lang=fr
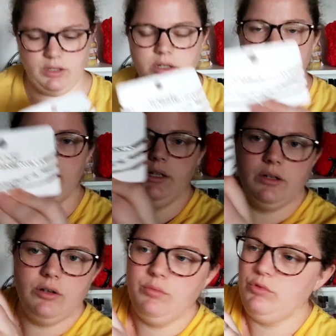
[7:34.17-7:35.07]
Il est
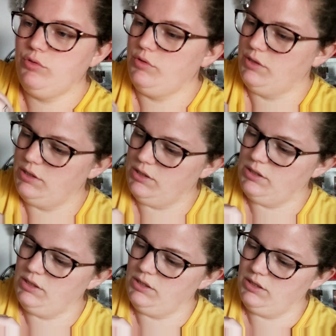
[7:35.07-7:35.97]
comme
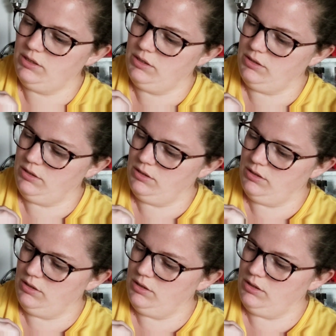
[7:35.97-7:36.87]
ceci.
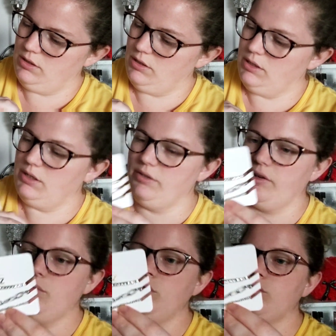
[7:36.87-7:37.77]
Il est
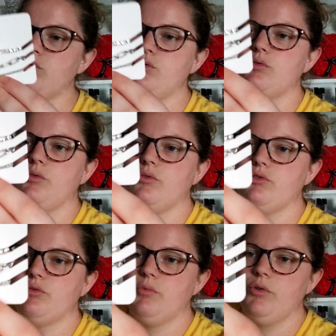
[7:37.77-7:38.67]
vraiment trop chaud
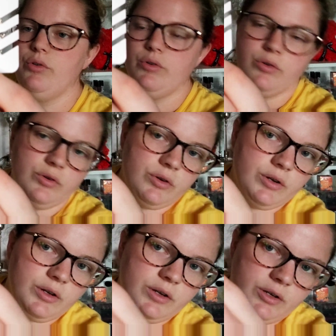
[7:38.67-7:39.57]
franchement.
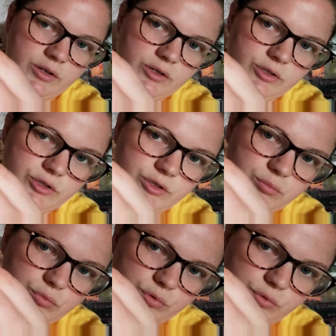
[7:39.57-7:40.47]

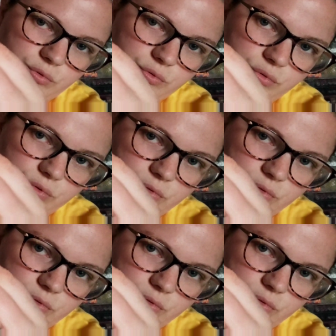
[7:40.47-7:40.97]
J'aime beaucoup.